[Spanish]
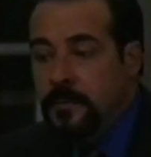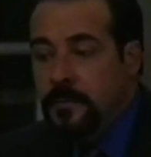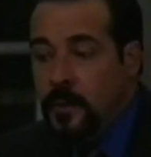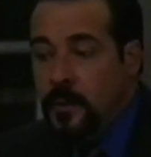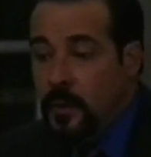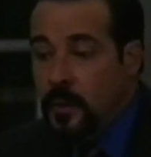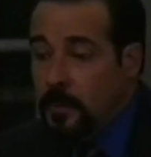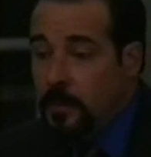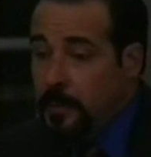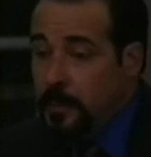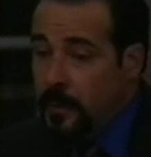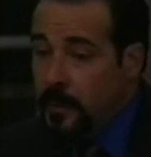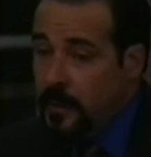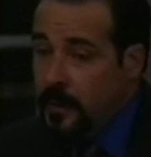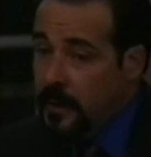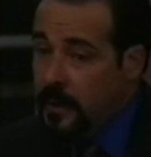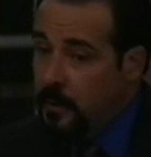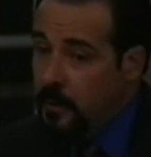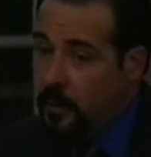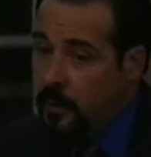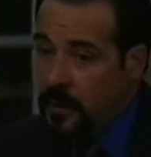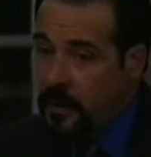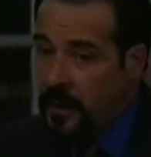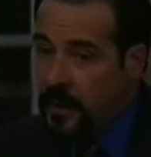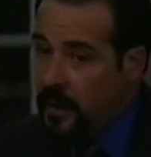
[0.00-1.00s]
No, porque
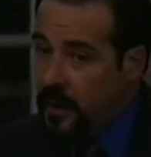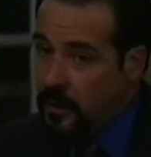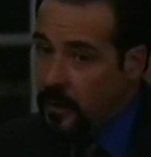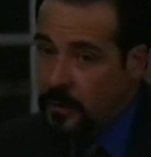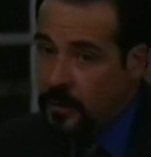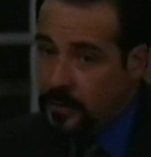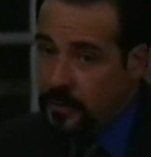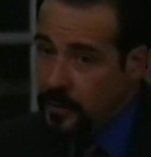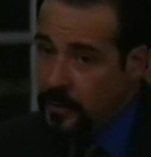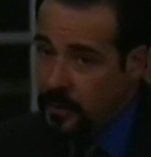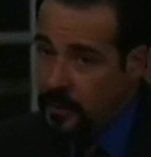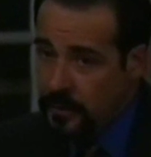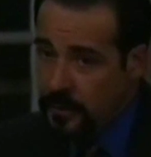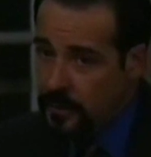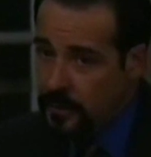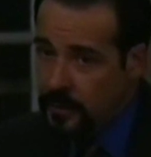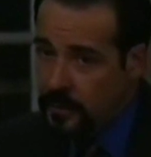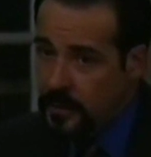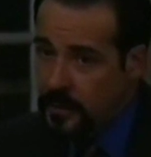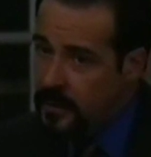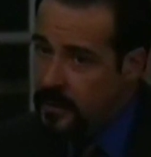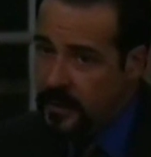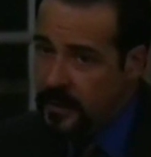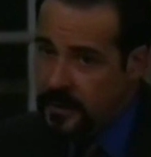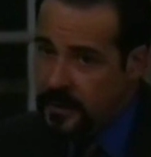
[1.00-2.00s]
voy de negocios, no
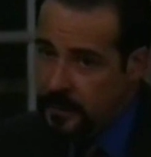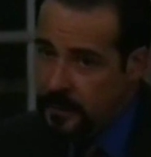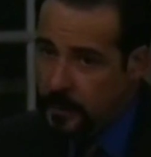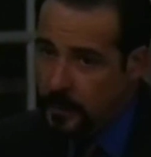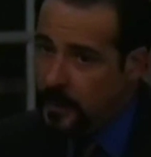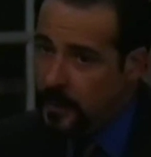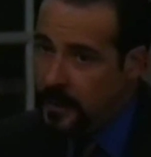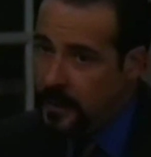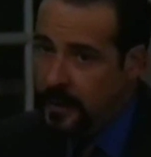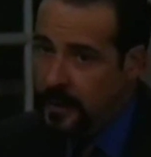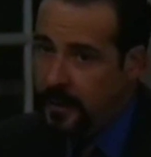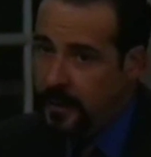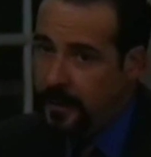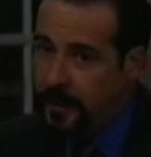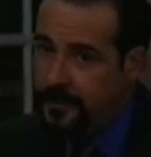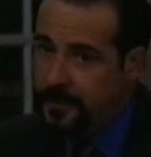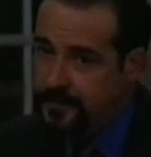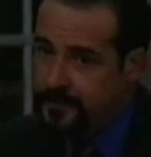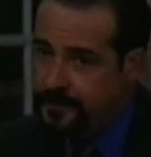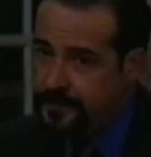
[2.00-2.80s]
tendré tiempo de nada.